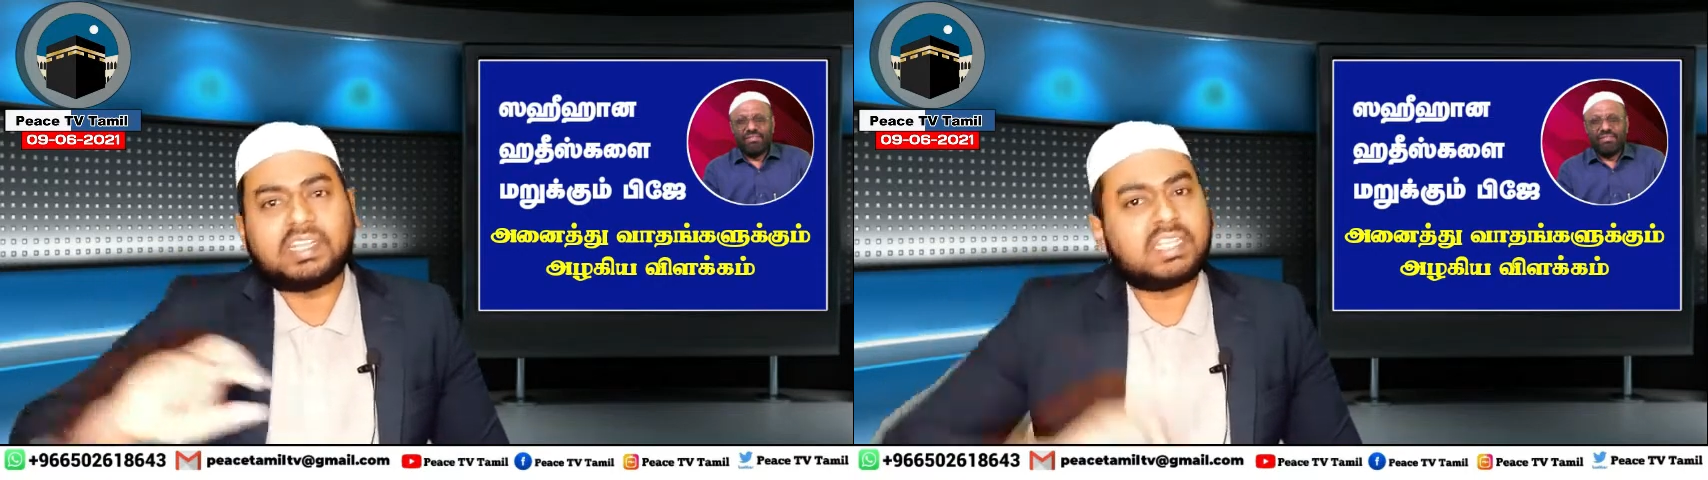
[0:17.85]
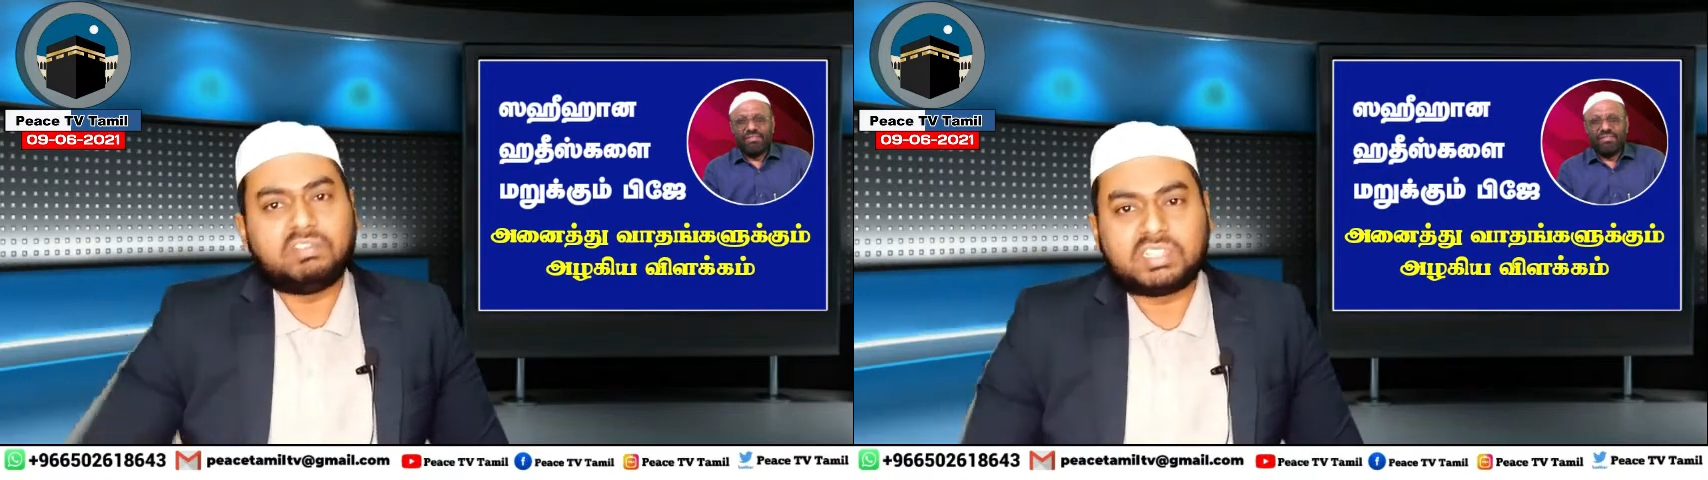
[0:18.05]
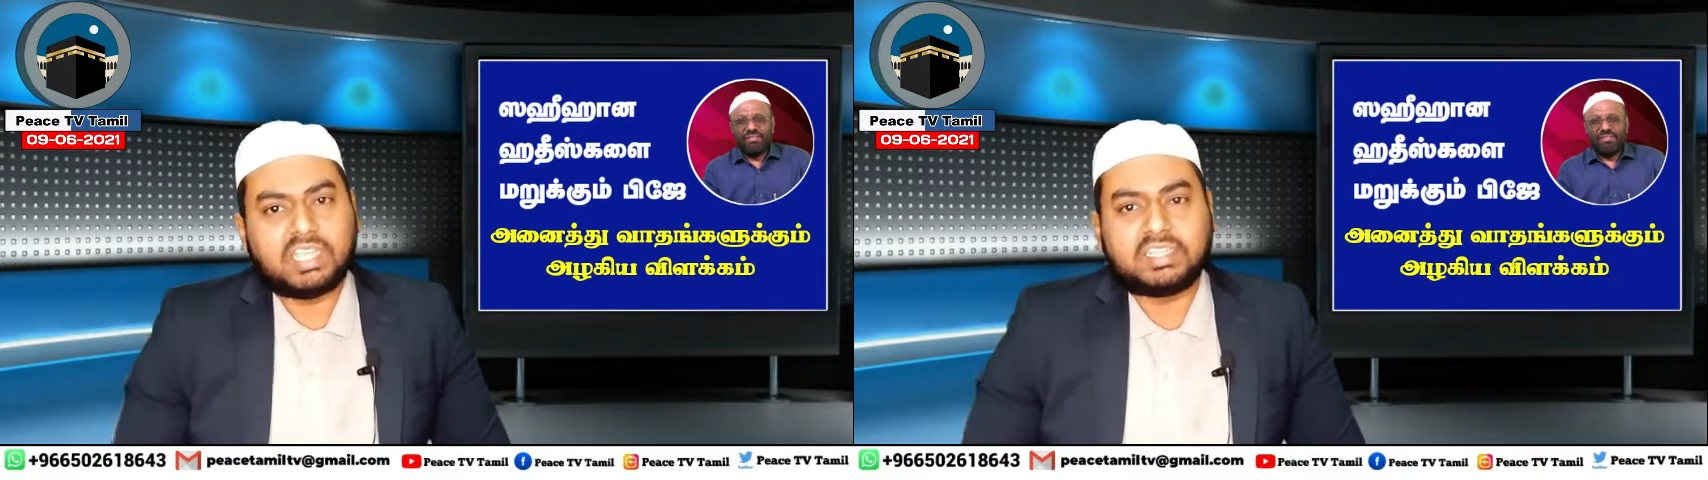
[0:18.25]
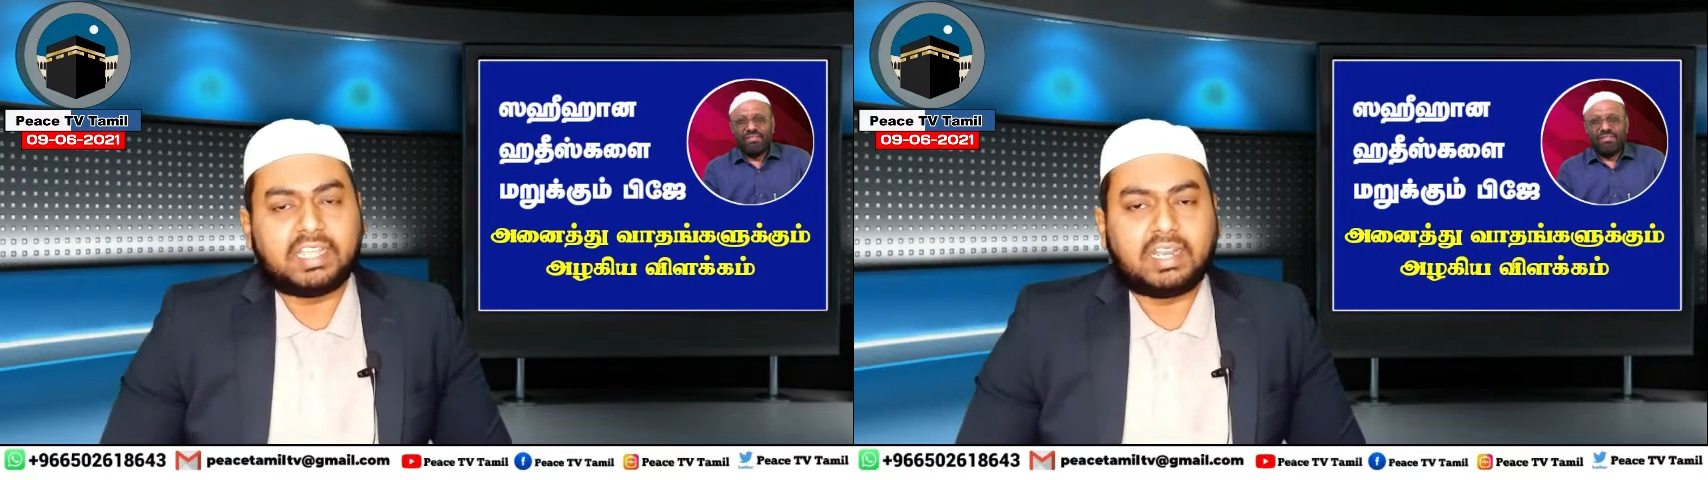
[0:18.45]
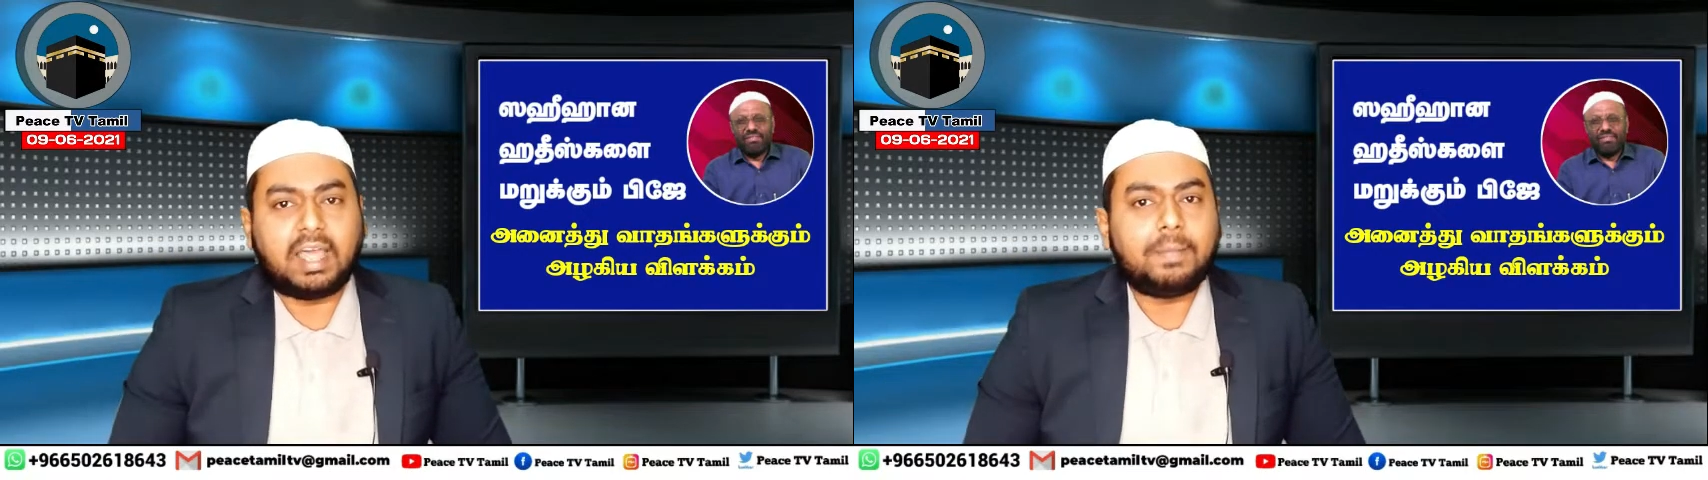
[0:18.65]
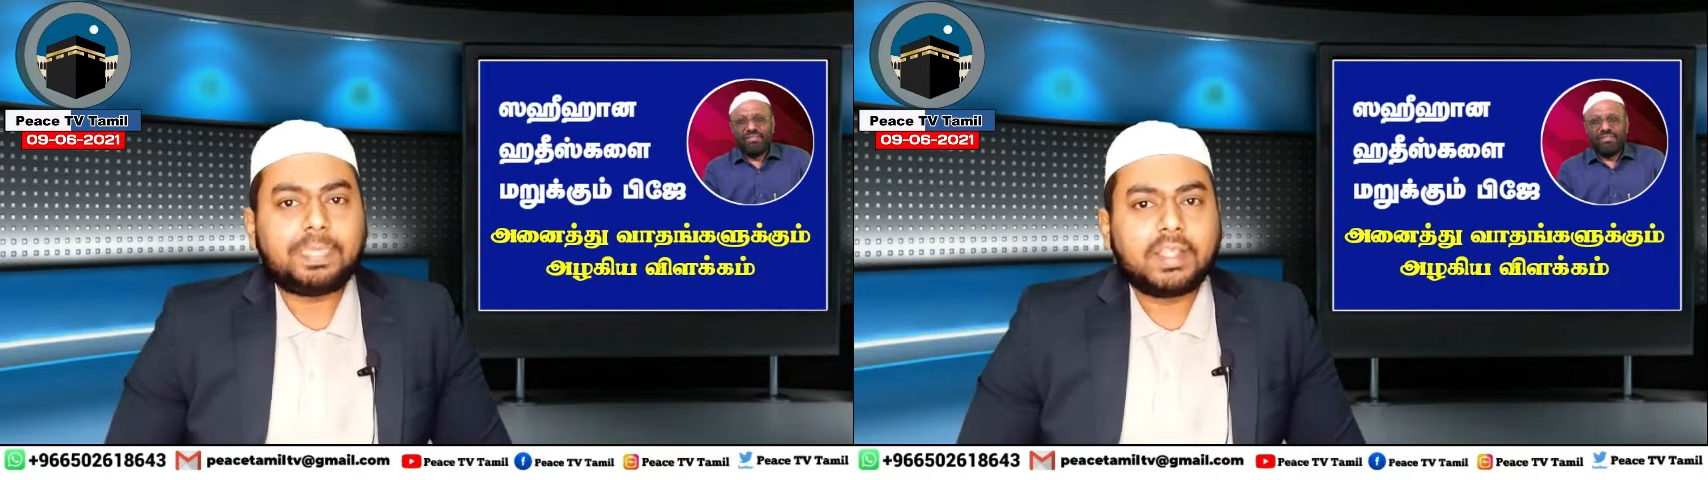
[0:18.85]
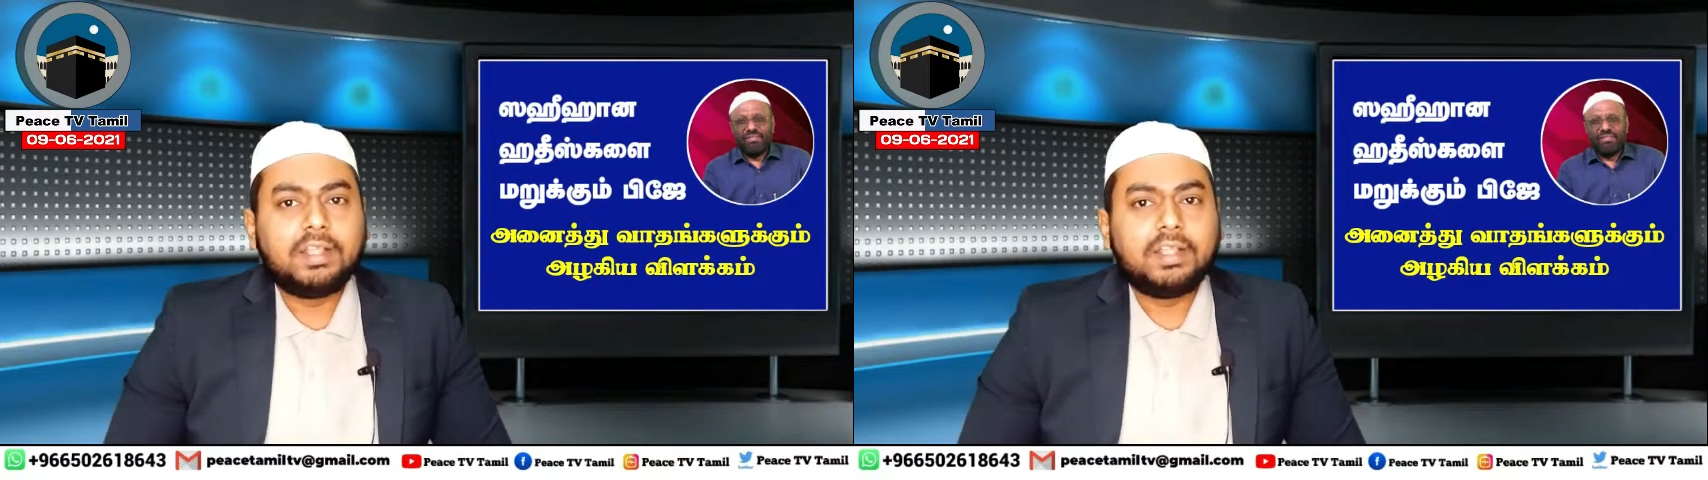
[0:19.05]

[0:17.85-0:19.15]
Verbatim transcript: கெட்ட விஷயத்தை எல்லாம்